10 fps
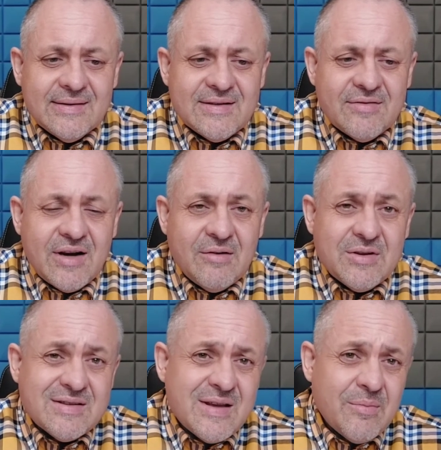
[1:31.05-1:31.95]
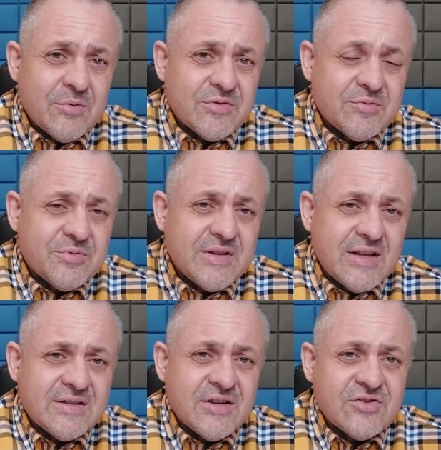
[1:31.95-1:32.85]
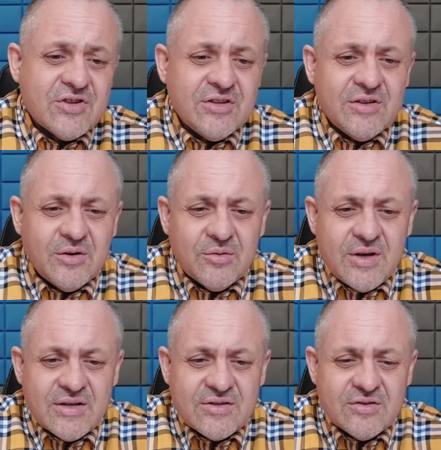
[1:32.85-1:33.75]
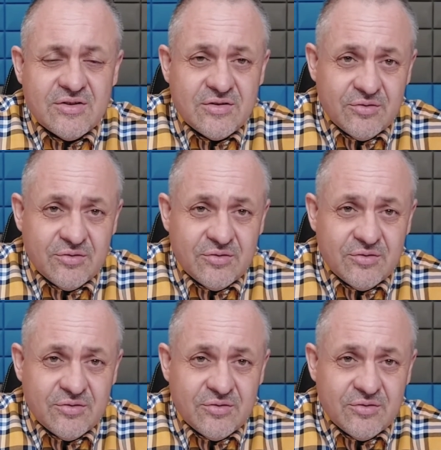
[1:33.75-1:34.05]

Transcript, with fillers: zawierają tę samą substancję czynną, jest to